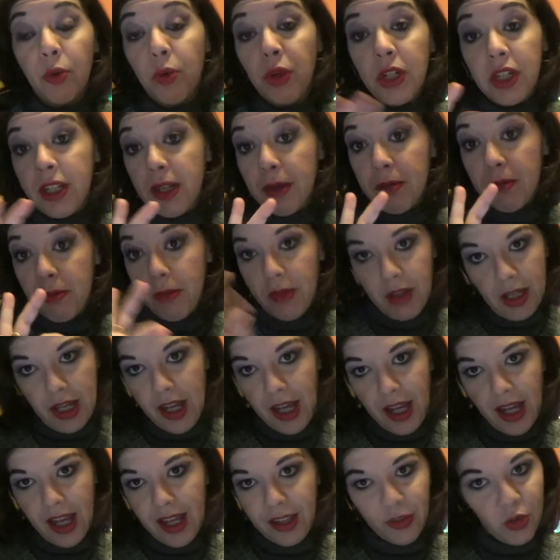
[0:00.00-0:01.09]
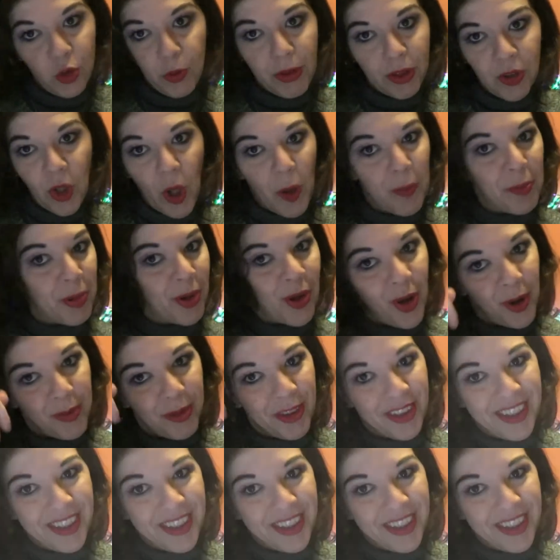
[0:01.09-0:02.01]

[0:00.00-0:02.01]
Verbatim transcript: quindi super top come ho